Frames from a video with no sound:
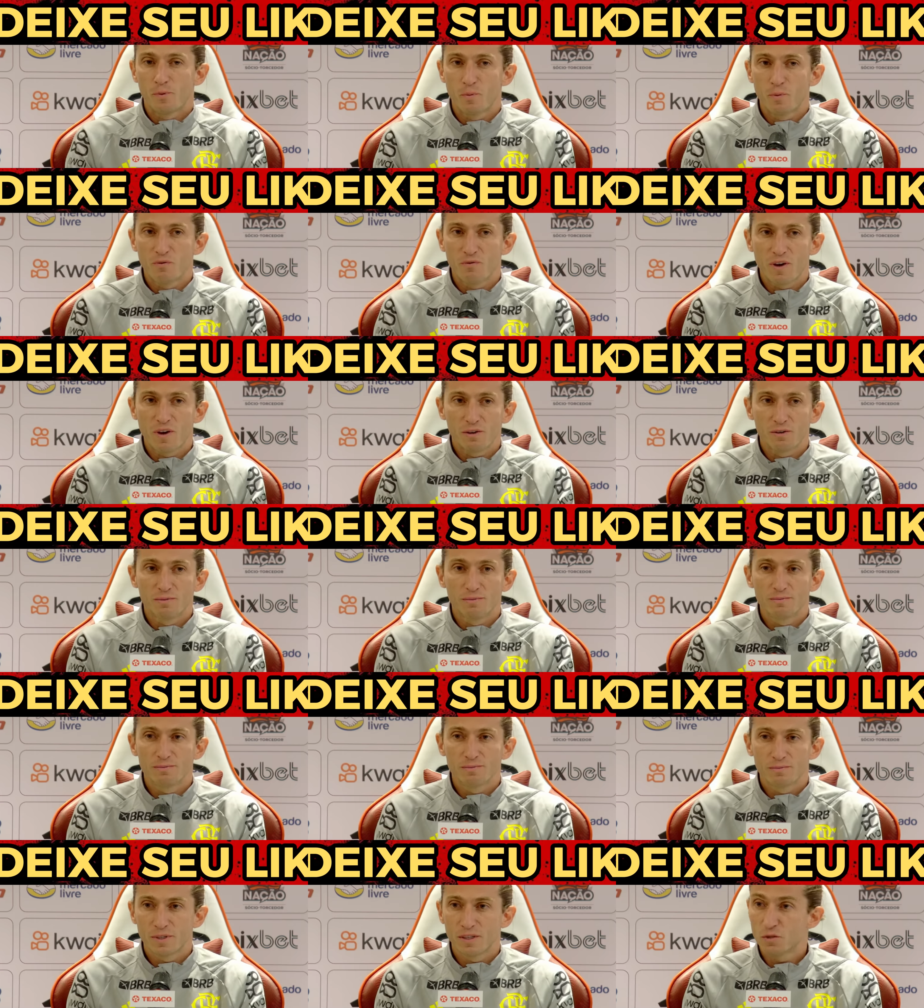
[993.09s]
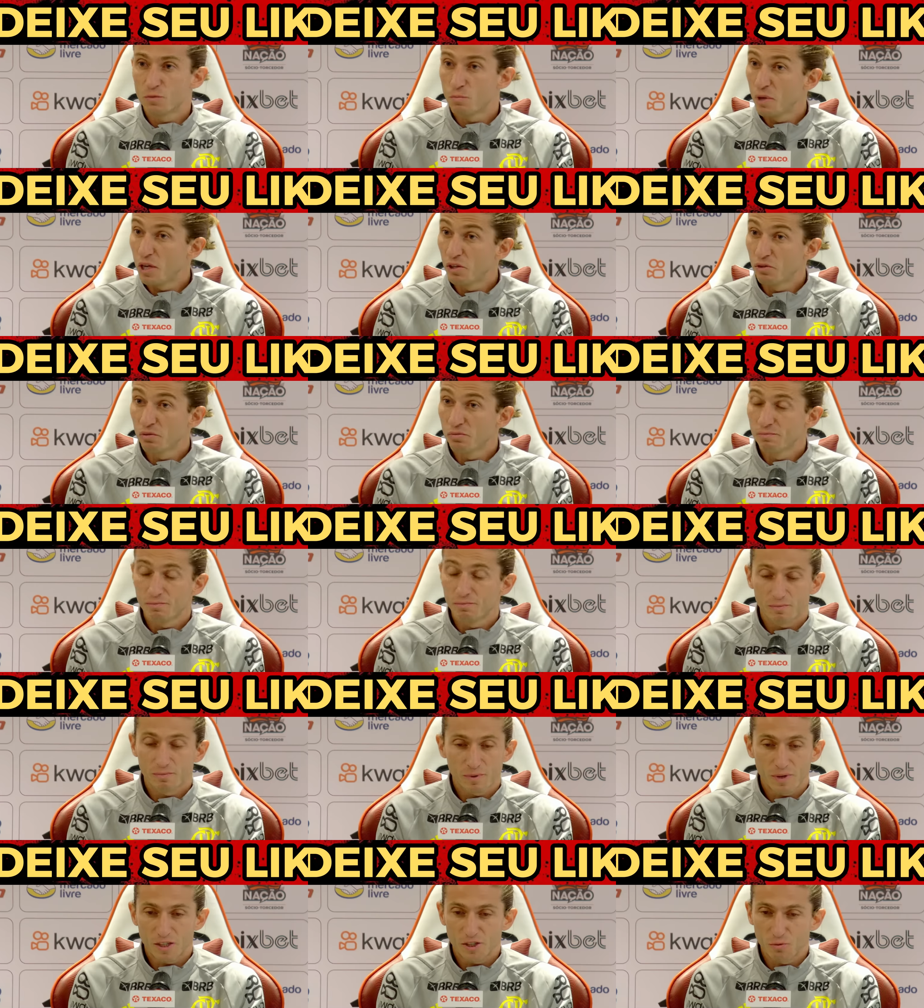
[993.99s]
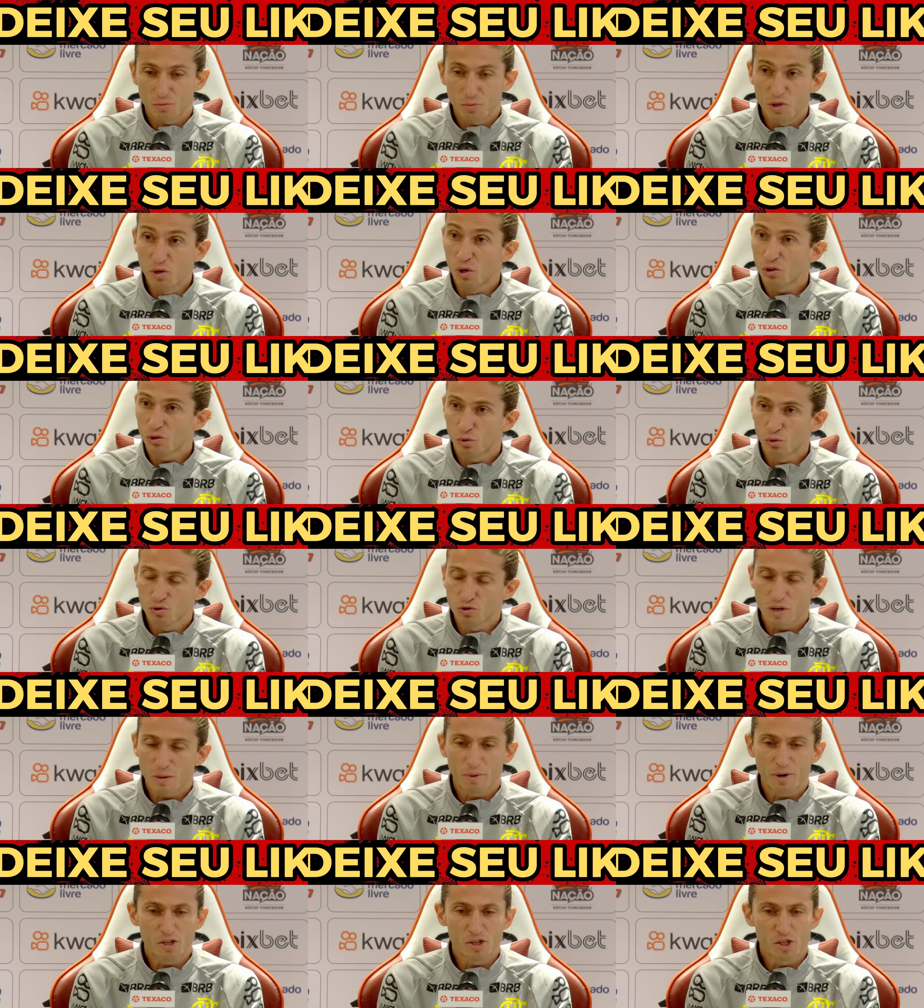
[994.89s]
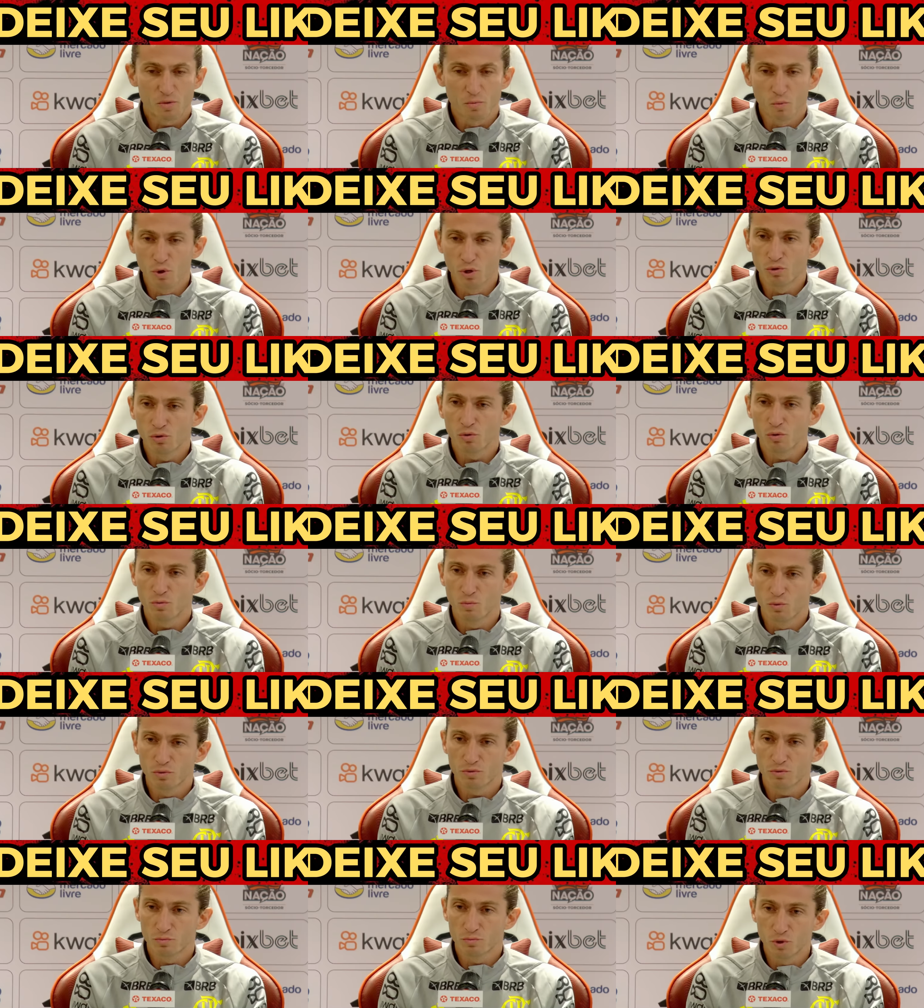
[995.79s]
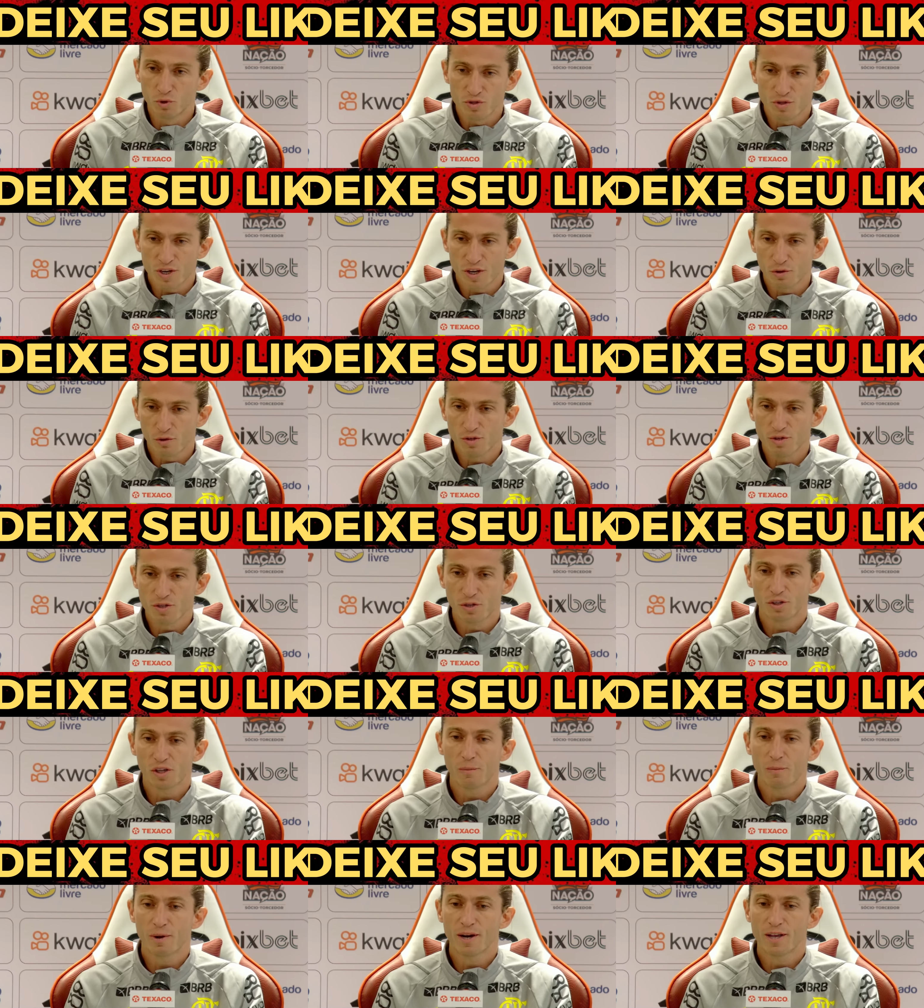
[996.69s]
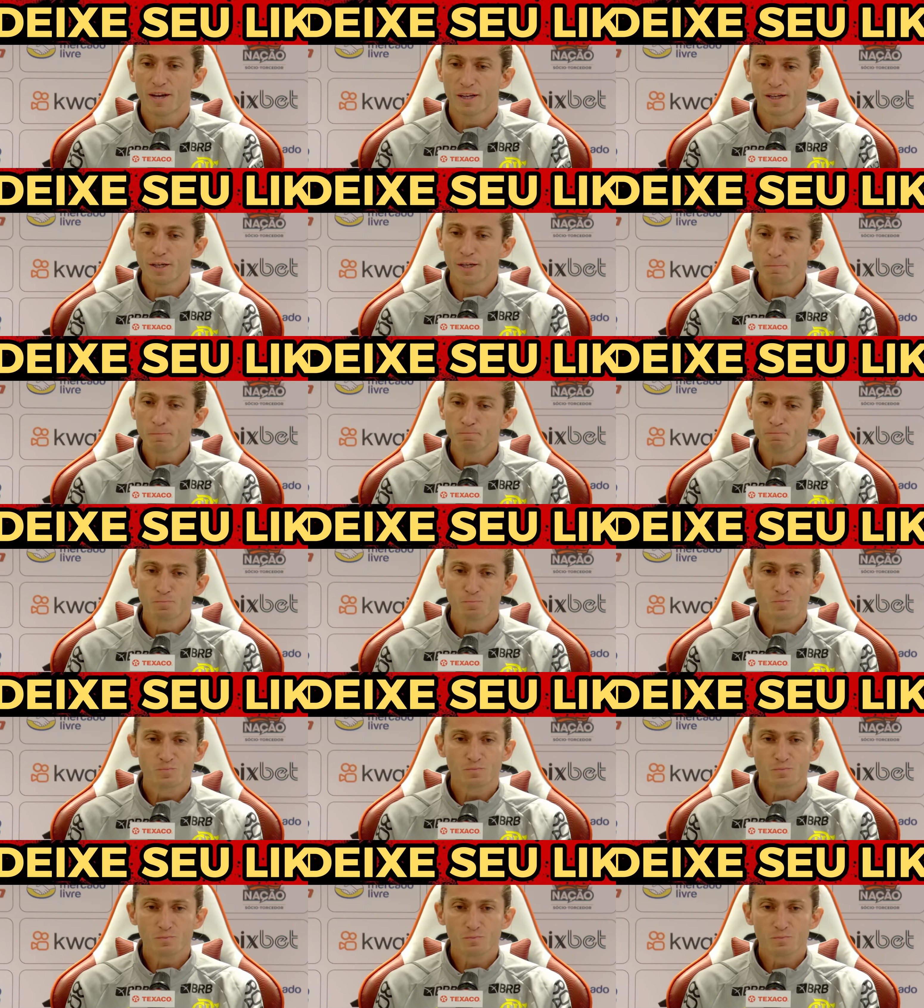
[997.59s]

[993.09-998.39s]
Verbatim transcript: como eu falo, respeito, admiro a todos, aprendi muito com muitos treinadores que eu trabalhei aqui.